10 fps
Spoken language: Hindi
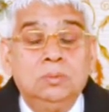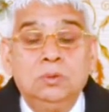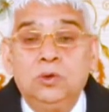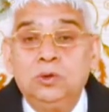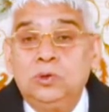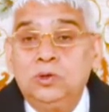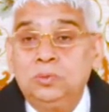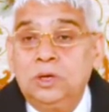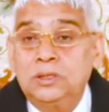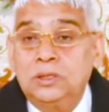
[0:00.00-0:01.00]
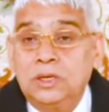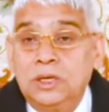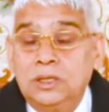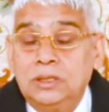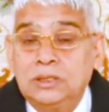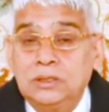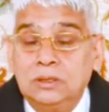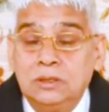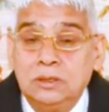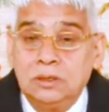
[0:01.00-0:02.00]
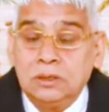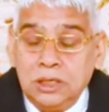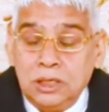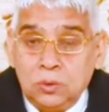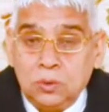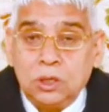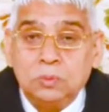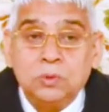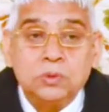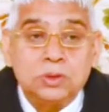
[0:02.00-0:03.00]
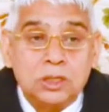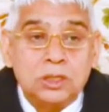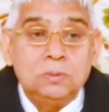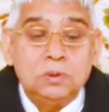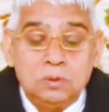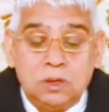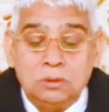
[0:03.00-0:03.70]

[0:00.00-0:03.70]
बौली बौली बात करे इस नीरू के पुत्र ने भगवान